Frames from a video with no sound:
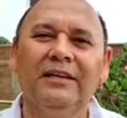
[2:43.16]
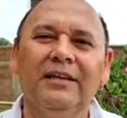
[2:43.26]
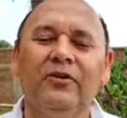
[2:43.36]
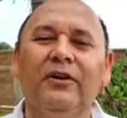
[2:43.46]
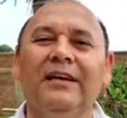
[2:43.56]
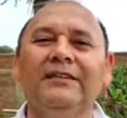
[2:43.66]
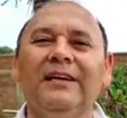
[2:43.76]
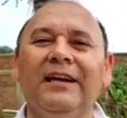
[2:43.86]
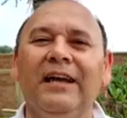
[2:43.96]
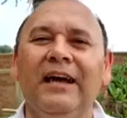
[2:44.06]
Quiero
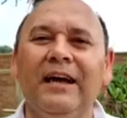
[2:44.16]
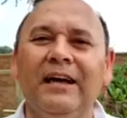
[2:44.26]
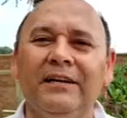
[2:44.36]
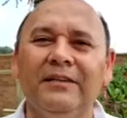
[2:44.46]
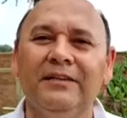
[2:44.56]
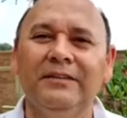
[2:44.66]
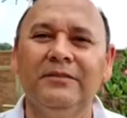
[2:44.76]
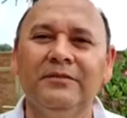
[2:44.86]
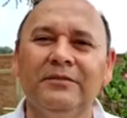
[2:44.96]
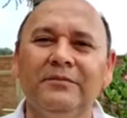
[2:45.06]
agradecerle a
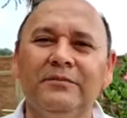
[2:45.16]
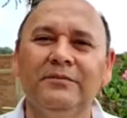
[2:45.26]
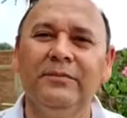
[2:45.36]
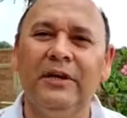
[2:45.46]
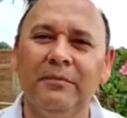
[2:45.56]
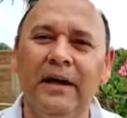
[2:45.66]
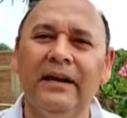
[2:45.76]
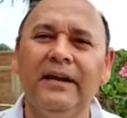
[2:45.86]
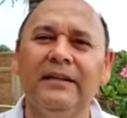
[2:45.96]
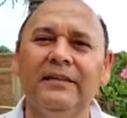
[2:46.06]
mi
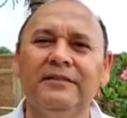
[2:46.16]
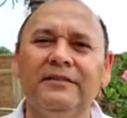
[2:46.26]
hermana